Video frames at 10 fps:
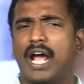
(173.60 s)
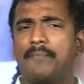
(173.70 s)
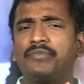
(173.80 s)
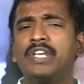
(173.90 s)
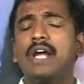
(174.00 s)
కూడా
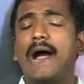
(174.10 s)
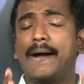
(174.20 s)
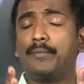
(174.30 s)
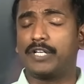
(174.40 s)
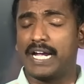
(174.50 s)

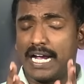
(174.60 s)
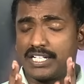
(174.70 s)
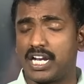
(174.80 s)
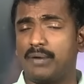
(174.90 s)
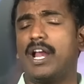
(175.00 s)
ముఖ్యంగా
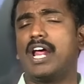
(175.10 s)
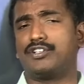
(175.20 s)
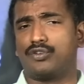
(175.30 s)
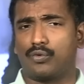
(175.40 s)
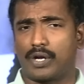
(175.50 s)
షర్మిల
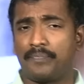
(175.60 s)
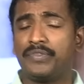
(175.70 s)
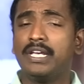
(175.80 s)
ఇష్యూ కూడా